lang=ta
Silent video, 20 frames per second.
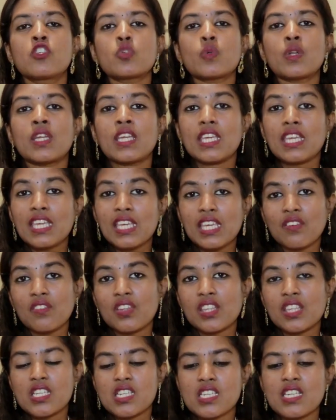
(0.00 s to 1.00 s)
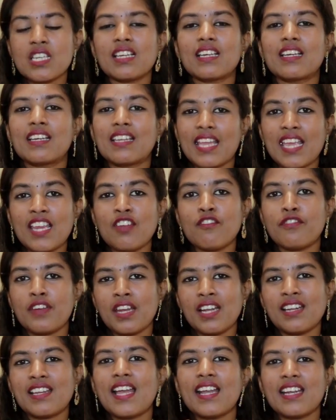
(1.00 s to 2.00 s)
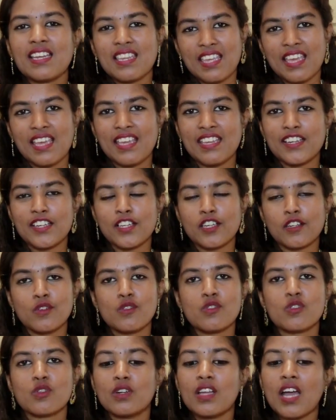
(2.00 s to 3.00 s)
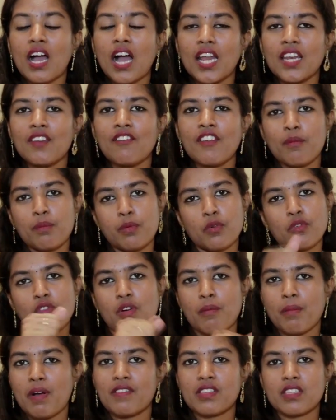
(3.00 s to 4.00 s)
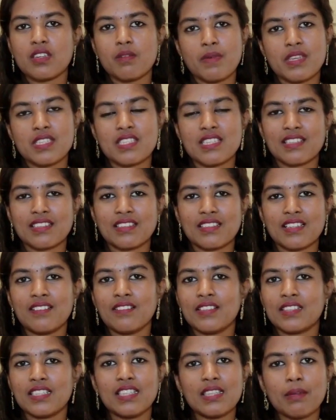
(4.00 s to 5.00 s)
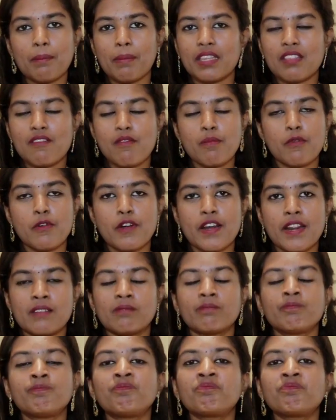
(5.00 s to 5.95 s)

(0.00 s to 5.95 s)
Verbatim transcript: ஸோ நான் இங்கே வந்துட்டு கிரெயின் ஃப்ரீ டயட் ஏன் எடுக்கணும்னு சொல்லிட்டு அறிவியல் பூர்வமாக வந்துட்டு பேசுகிறது தான் வந்து இந்த பதிவு போடுறேன்